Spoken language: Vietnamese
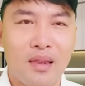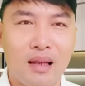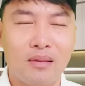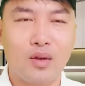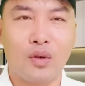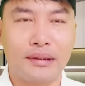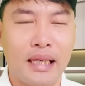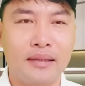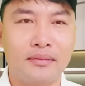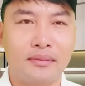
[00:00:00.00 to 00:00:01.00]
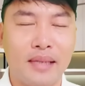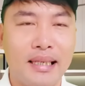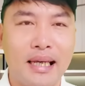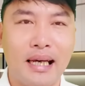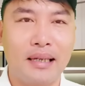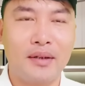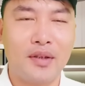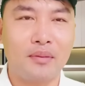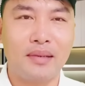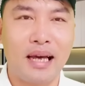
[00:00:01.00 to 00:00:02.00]
trong cái cuộc tình bây giờ nói
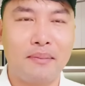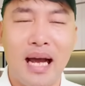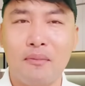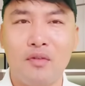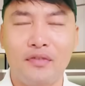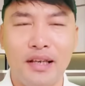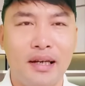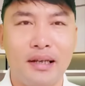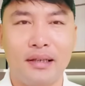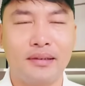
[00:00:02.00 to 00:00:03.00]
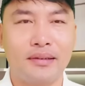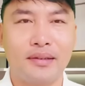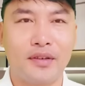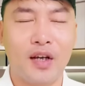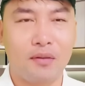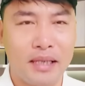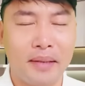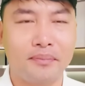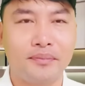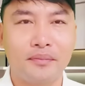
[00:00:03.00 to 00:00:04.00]
chung là ba bốn phía rồi dồn dập